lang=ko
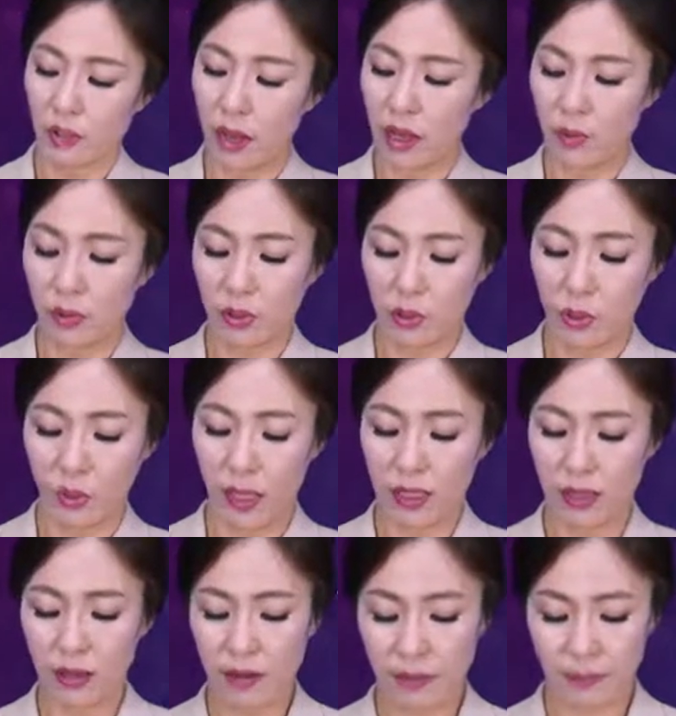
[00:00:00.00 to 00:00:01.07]
밸브를
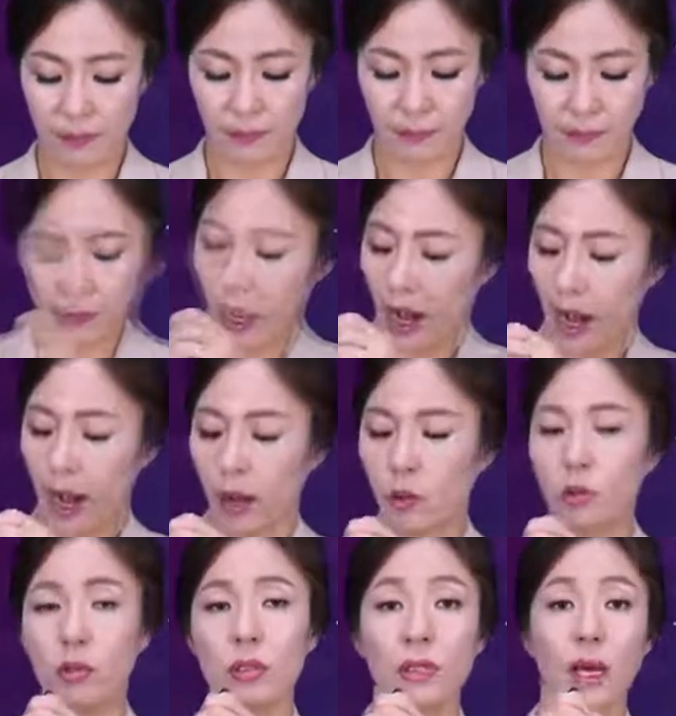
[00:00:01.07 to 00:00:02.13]
통해서
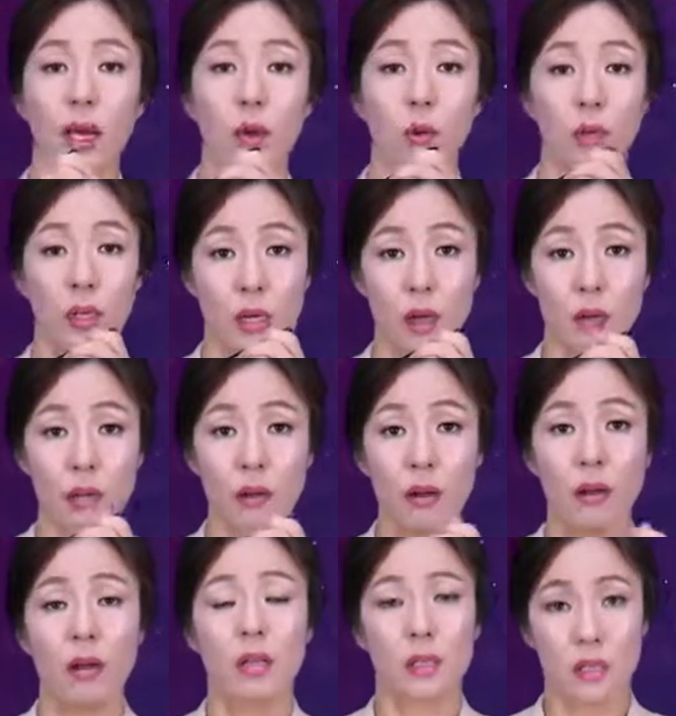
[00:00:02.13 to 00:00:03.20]
아울타로
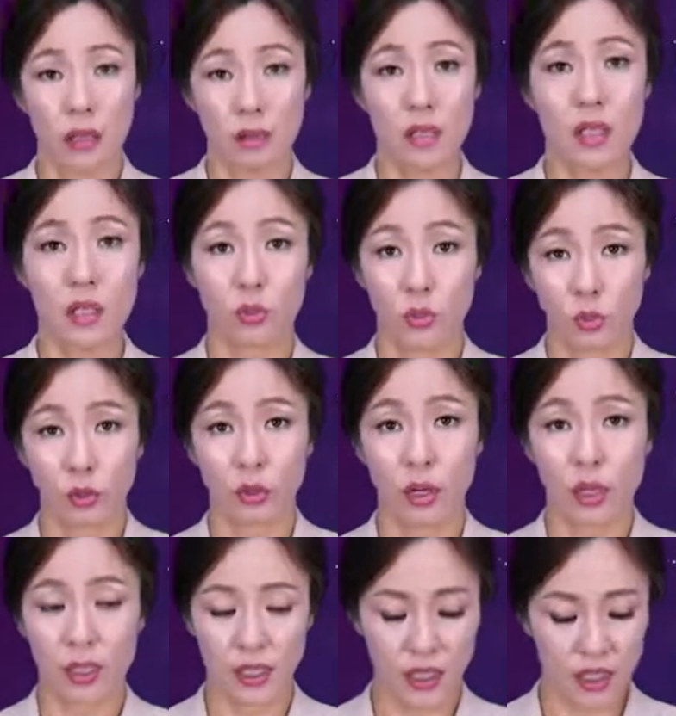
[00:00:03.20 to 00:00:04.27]
흘러서 전신으로
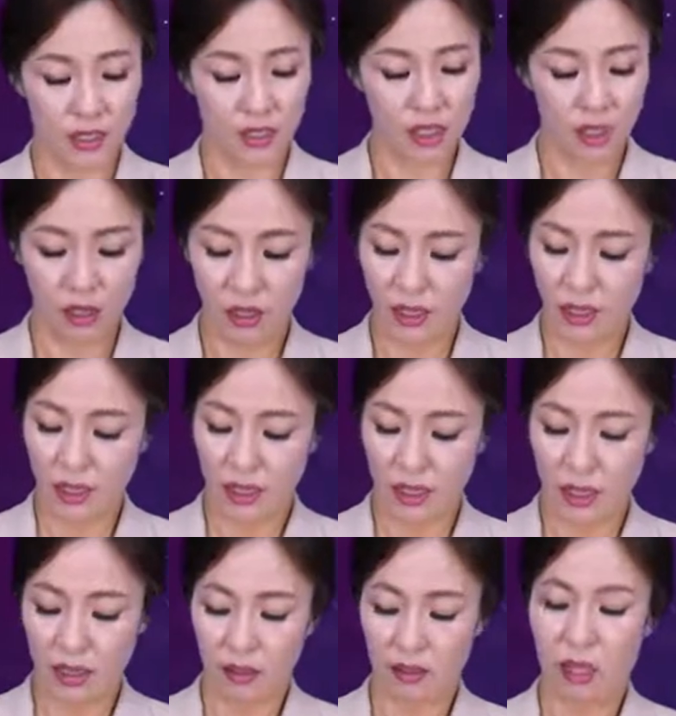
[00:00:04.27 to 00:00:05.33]
들어가게 되겠죠?
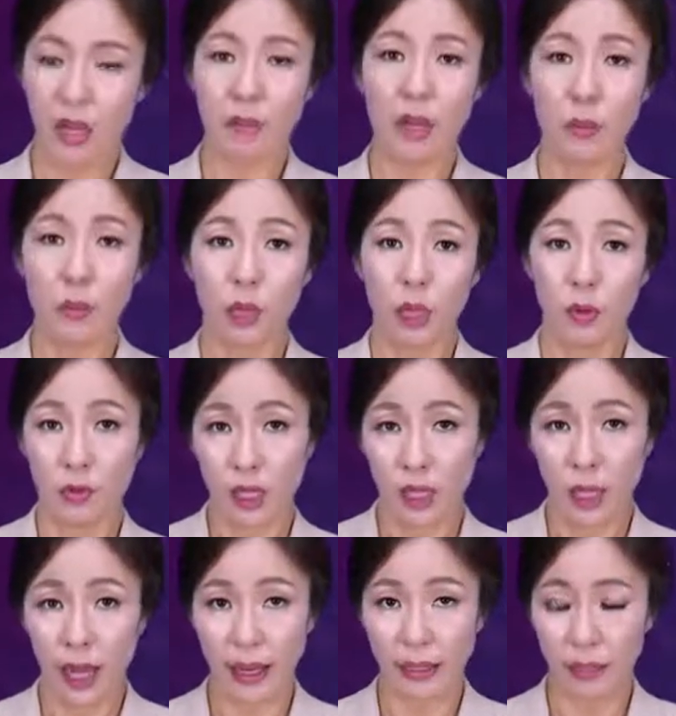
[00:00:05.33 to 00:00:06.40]
자, 그렇다면 이번에
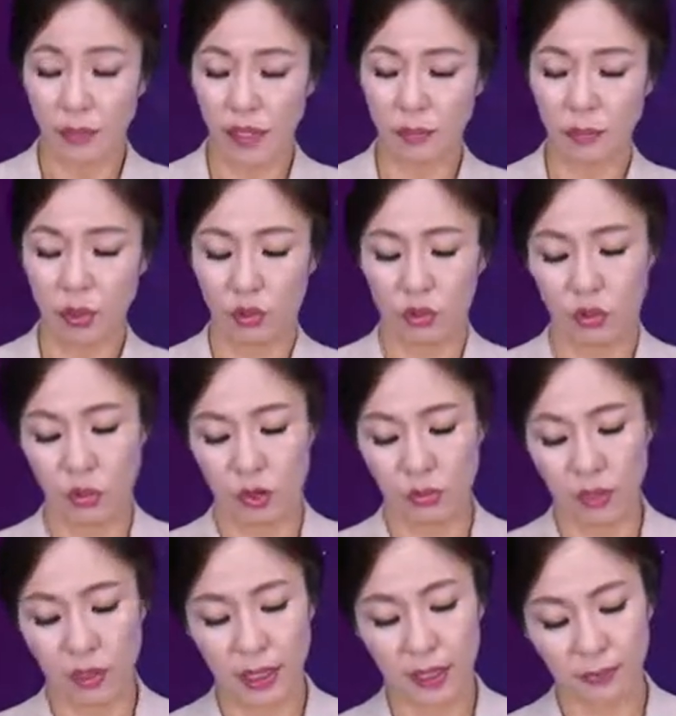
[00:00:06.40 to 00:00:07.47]
우리 라이트 챔버를 좀
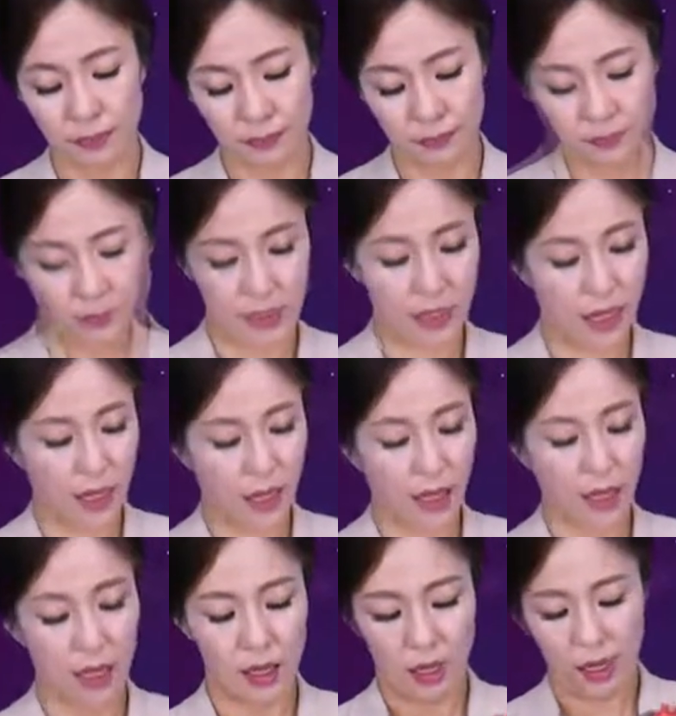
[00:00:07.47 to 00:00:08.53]
열어볼까요? 자,